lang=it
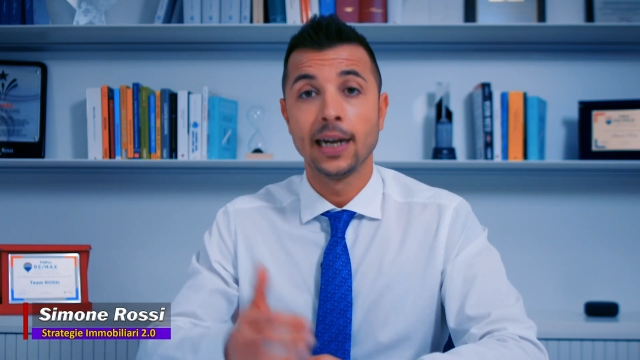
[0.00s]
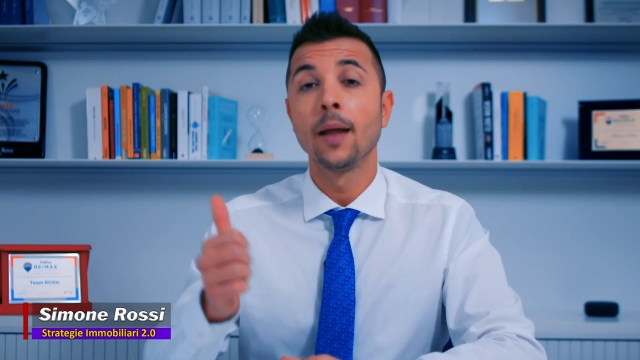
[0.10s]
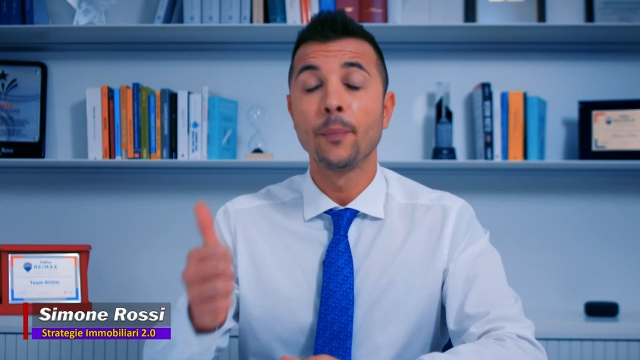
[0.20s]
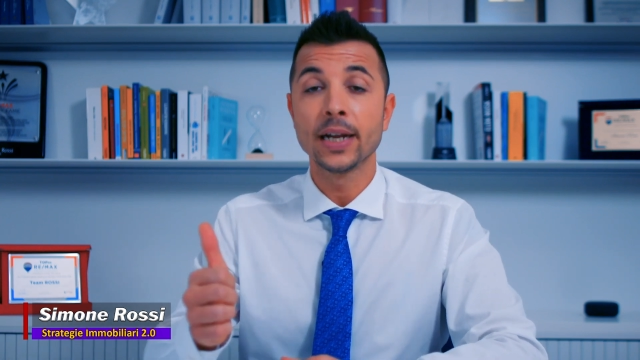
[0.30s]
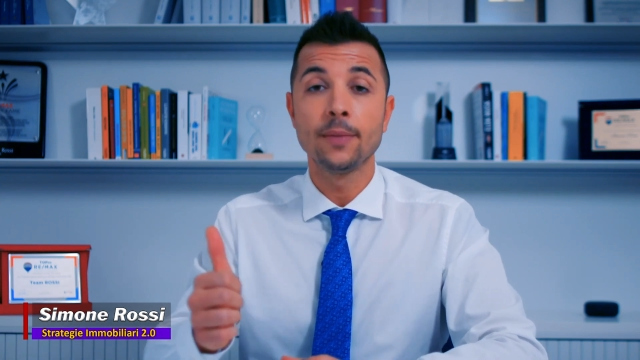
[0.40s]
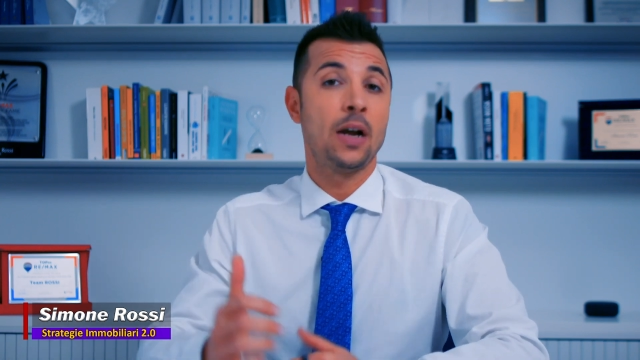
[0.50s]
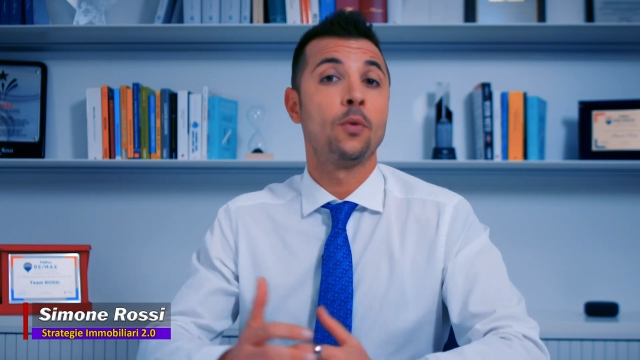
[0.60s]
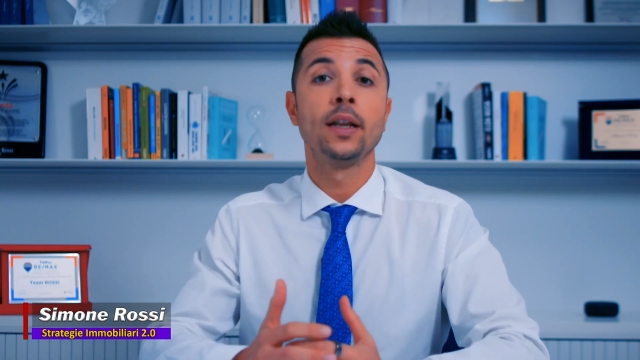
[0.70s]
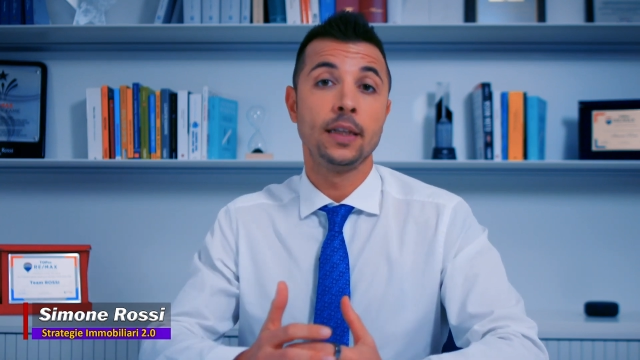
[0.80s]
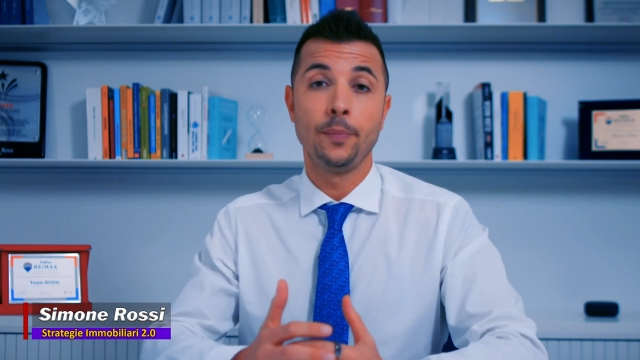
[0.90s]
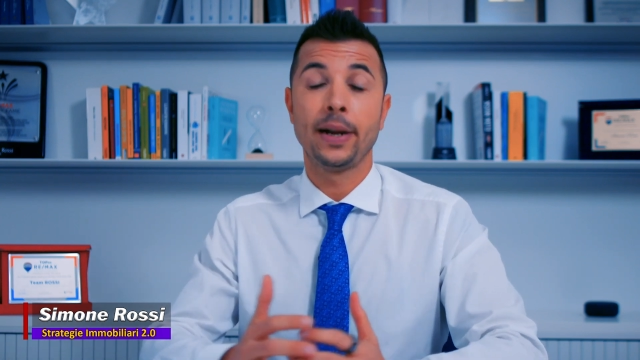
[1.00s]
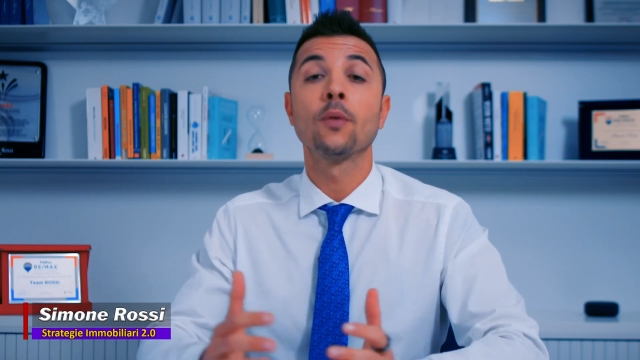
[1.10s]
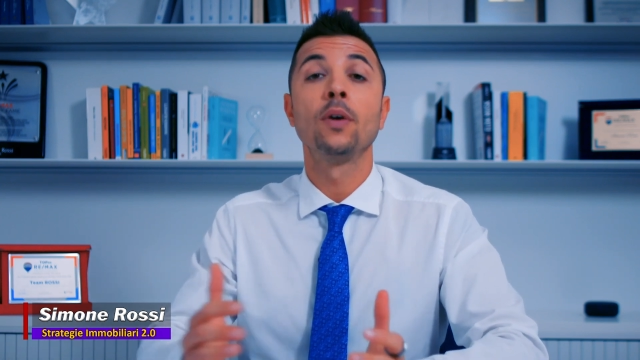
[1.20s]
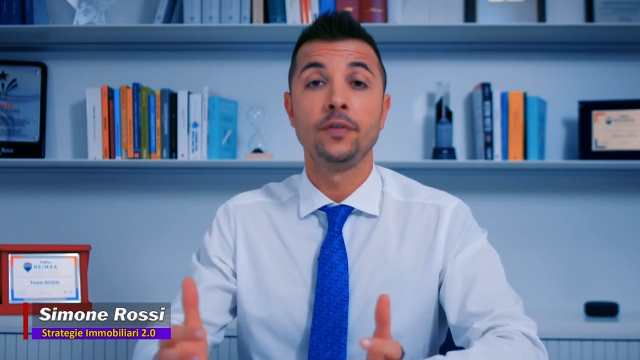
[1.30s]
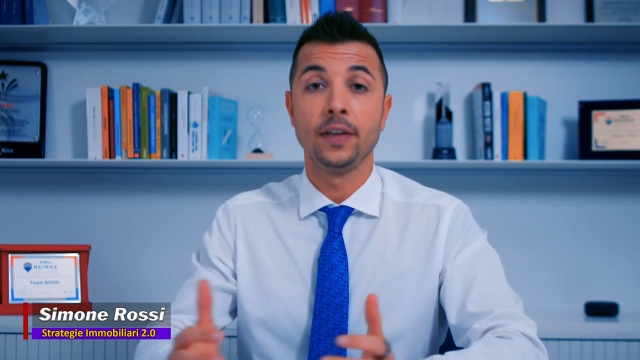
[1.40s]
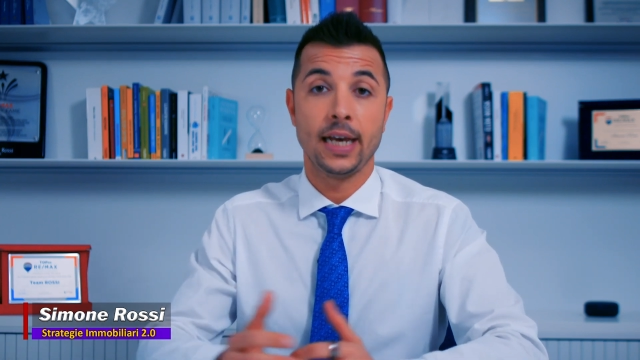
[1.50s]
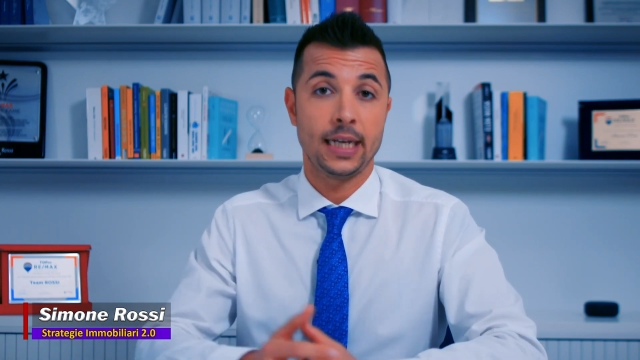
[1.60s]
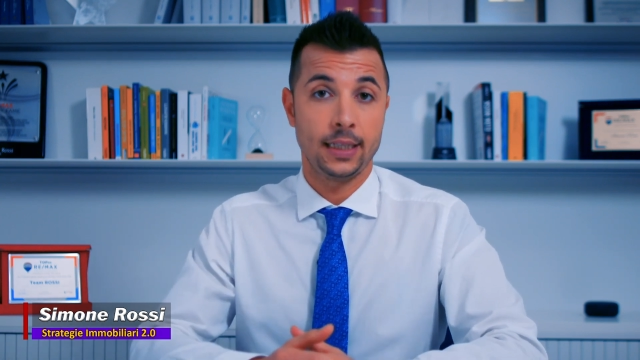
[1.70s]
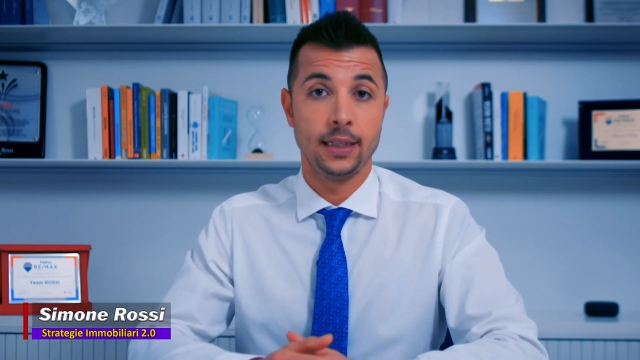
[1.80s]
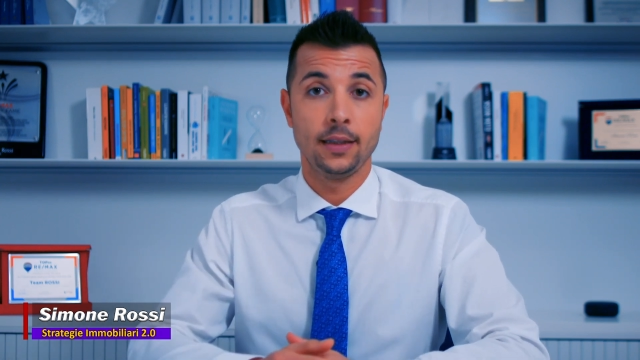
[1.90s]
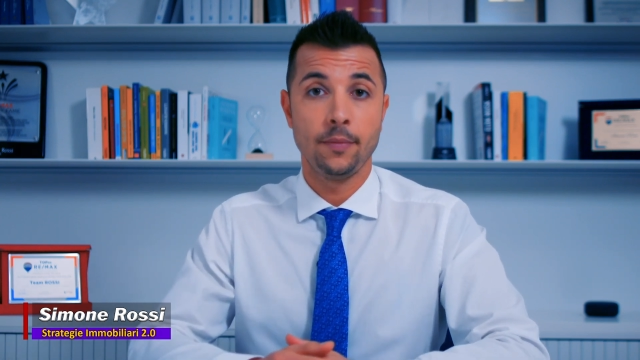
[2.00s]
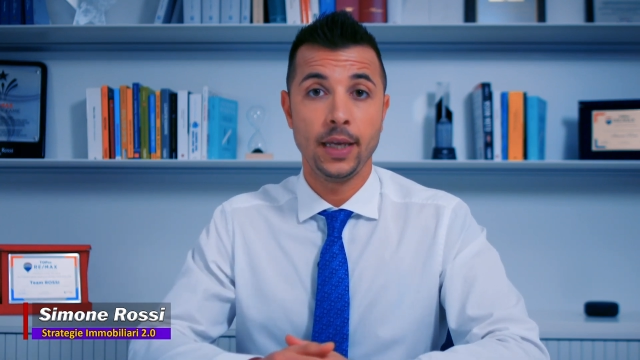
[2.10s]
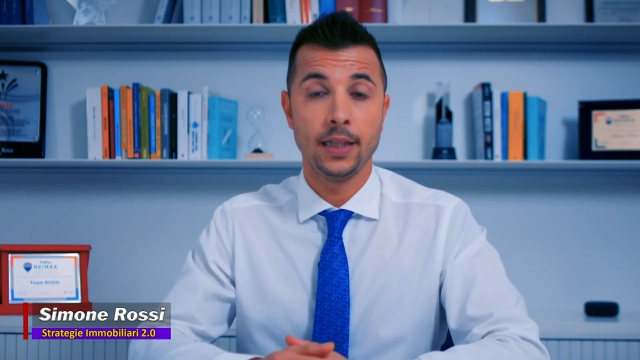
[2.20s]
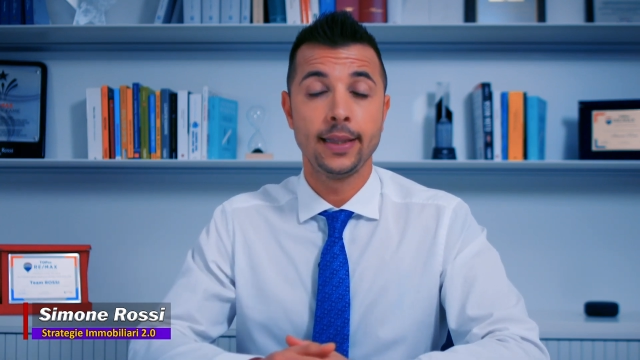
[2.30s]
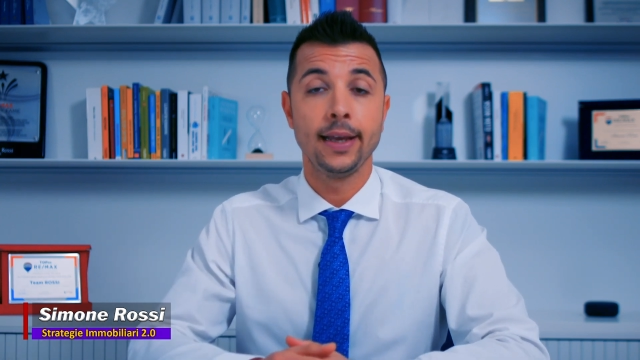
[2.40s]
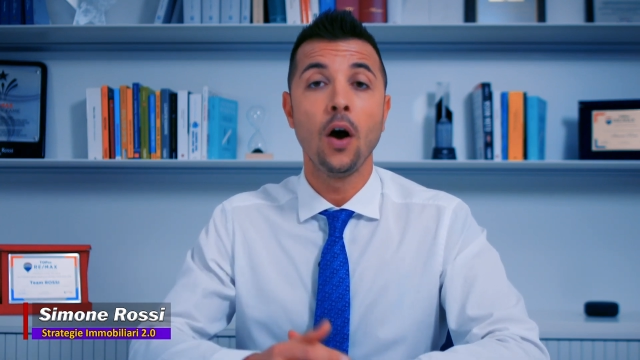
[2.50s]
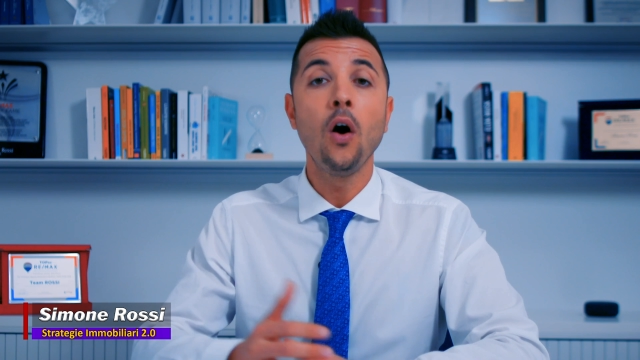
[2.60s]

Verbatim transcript: La prima, quella di prequalificare attentamente